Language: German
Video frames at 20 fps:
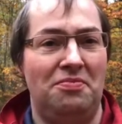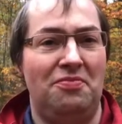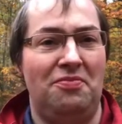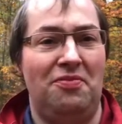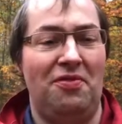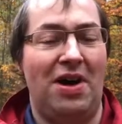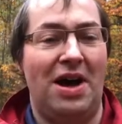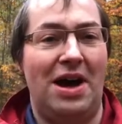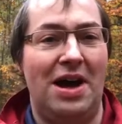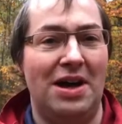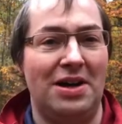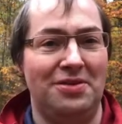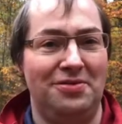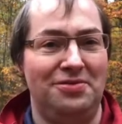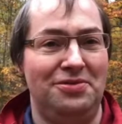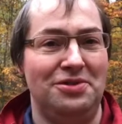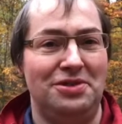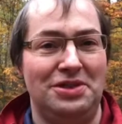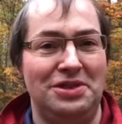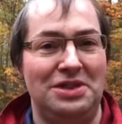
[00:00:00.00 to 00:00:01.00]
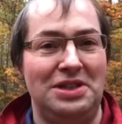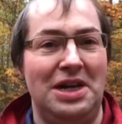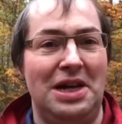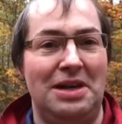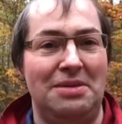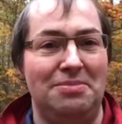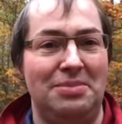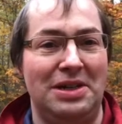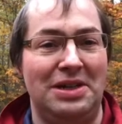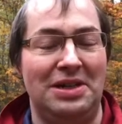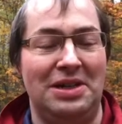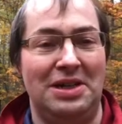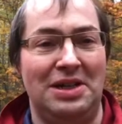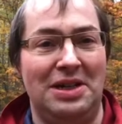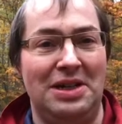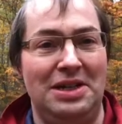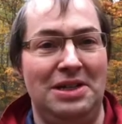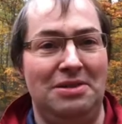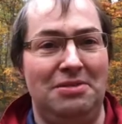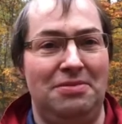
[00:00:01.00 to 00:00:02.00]
Frage für den Herrn
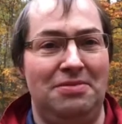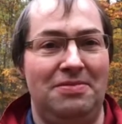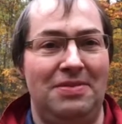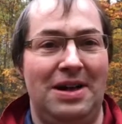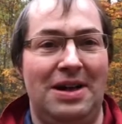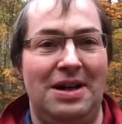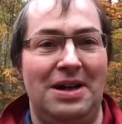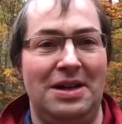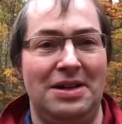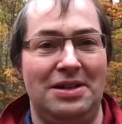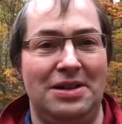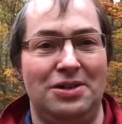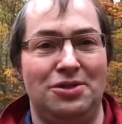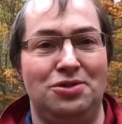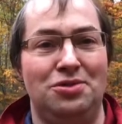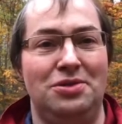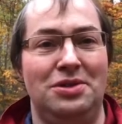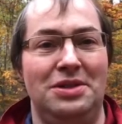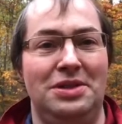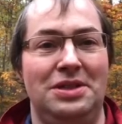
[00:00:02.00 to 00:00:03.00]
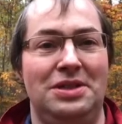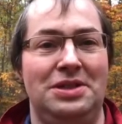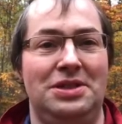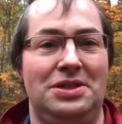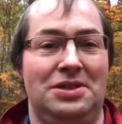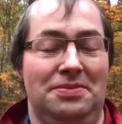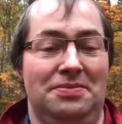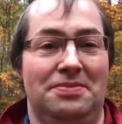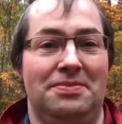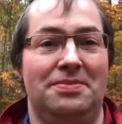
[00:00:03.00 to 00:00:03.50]
Becquerel war natürlich,